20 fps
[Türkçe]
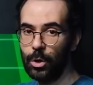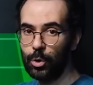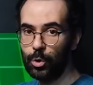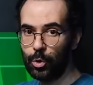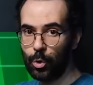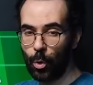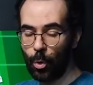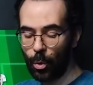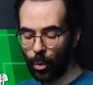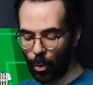
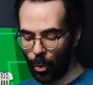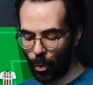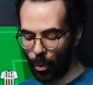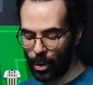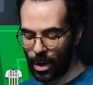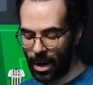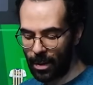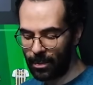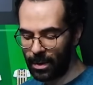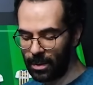çok
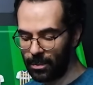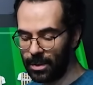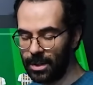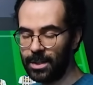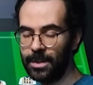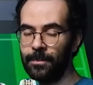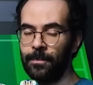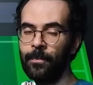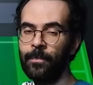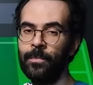önemli
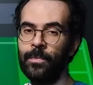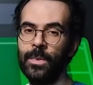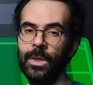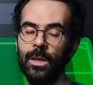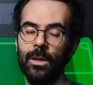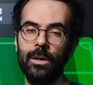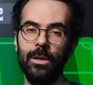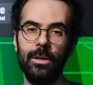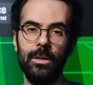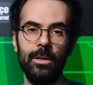bir
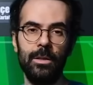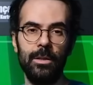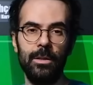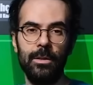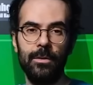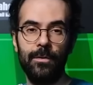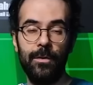e,